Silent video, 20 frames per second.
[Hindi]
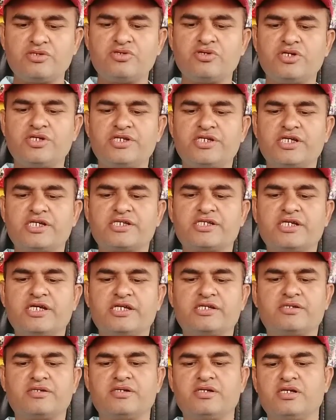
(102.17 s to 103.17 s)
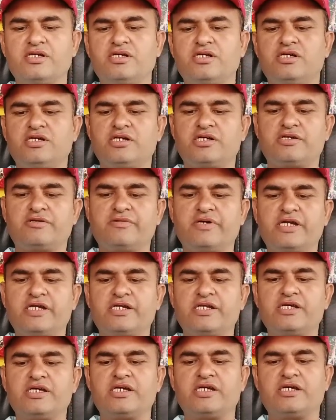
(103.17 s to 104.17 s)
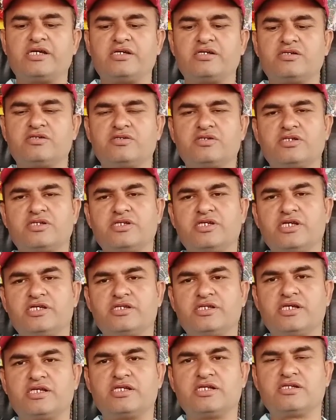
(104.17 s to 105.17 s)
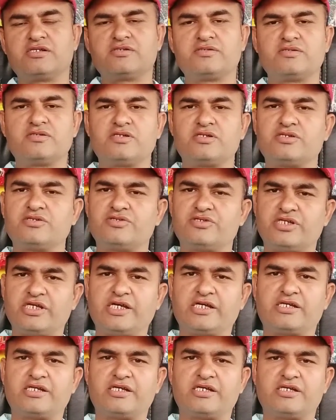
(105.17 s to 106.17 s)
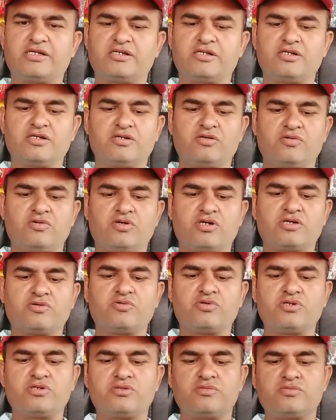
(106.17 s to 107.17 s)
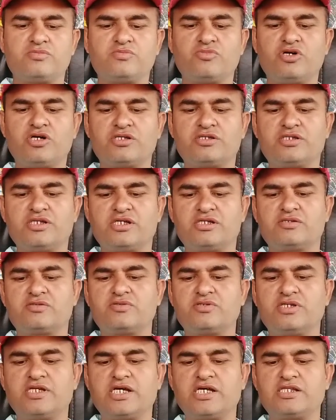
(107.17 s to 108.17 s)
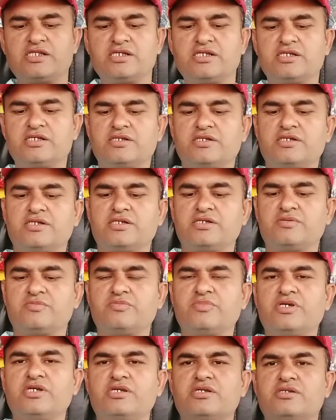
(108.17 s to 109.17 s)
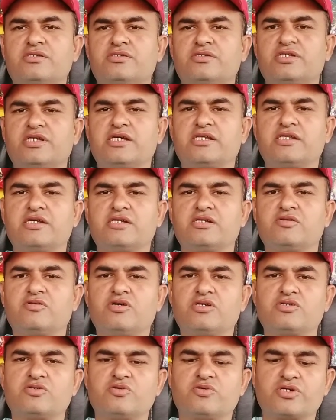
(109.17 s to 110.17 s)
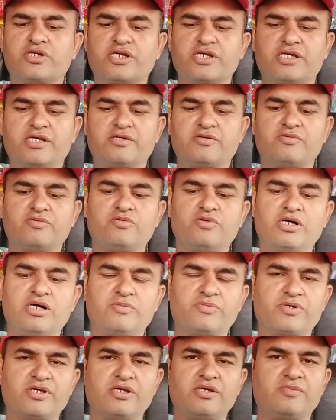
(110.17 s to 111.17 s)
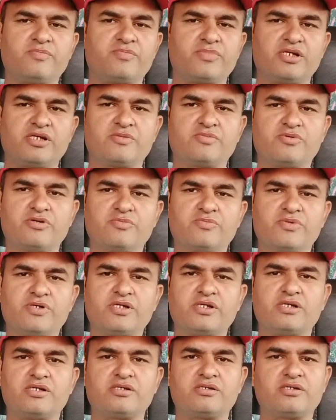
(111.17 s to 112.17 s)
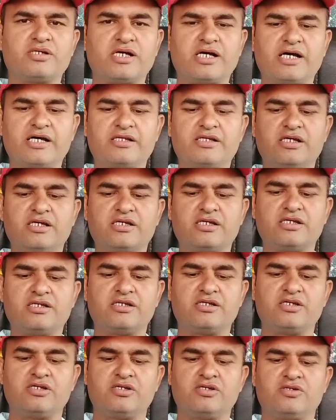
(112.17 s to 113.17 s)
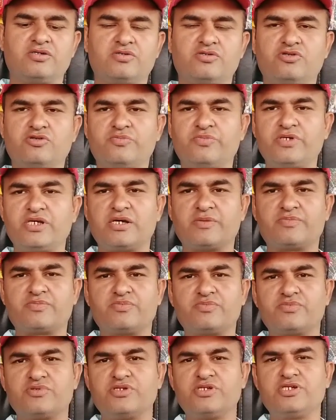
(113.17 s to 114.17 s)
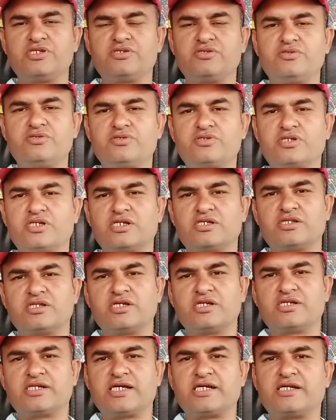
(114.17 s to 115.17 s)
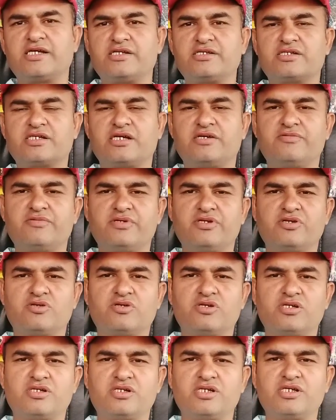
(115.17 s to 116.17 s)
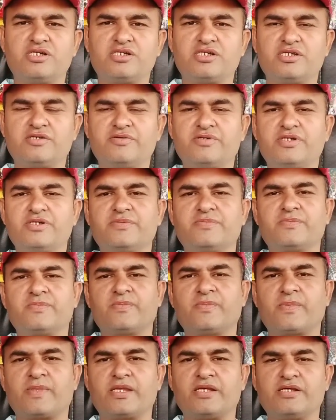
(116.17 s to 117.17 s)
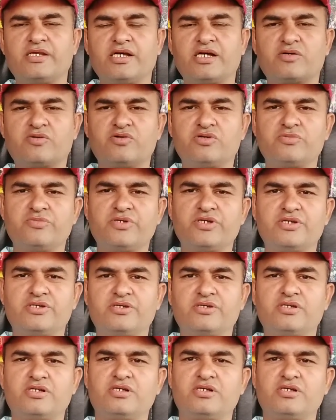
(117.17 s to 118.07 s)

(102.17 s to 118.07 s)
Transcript: जो इंटरसेट ट्वेंटी है ये चैनल सेट है और वो बहुत जल्द गुजराती में चैनल लॉन्च हो गए वो आपके प्लेटफॉर्म पर आ जाएगी जो भी आप डिश यूज करते हैं टाटा स्काई वीडियोकॉन डिश टीवी या कोई भी